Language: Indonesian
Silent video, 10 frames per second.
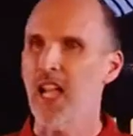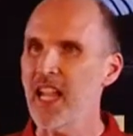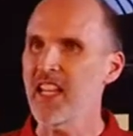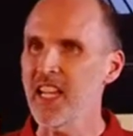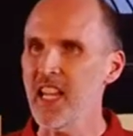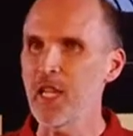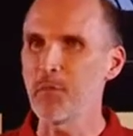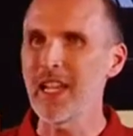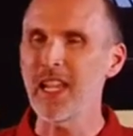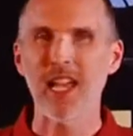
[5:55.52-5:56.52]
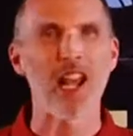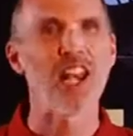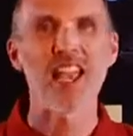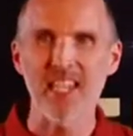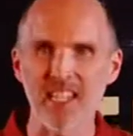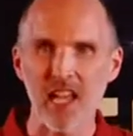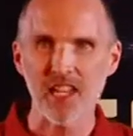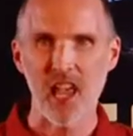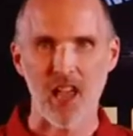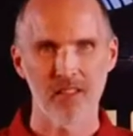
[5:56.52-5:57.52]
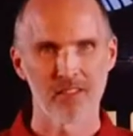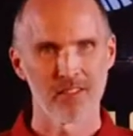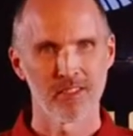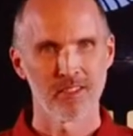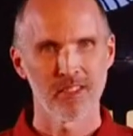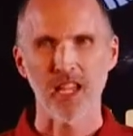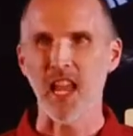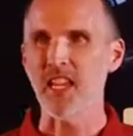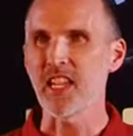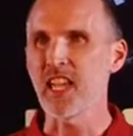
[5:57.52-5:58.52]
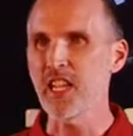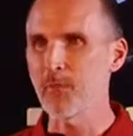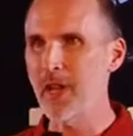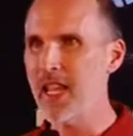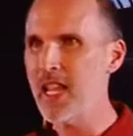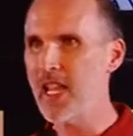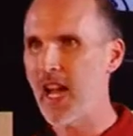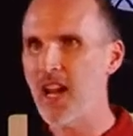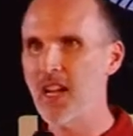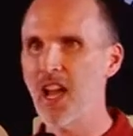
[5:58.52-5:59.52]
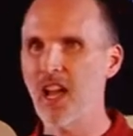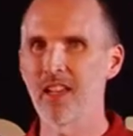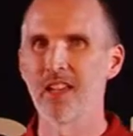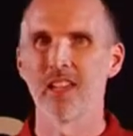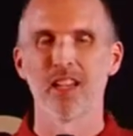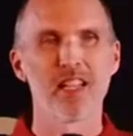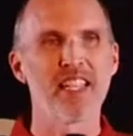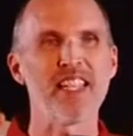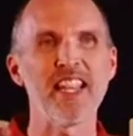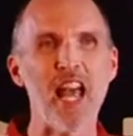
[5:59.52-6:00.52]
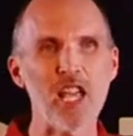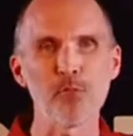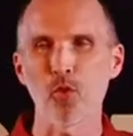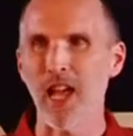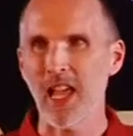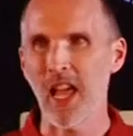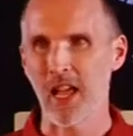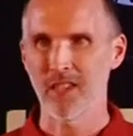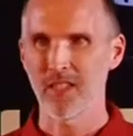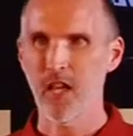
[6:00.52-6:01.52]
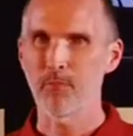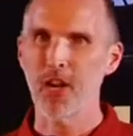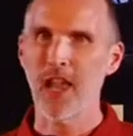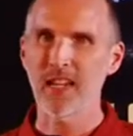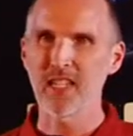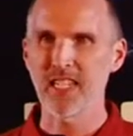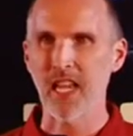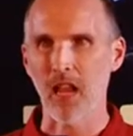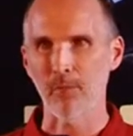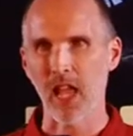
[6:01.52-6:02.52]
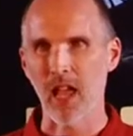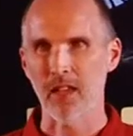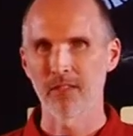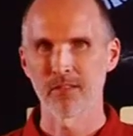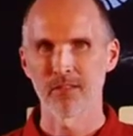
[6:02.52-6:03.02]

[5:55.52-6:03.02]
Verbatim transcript: Kain ini dibeli karena indahnya. Kain ini dibeli karena nilai budaya yang berada di dalamnya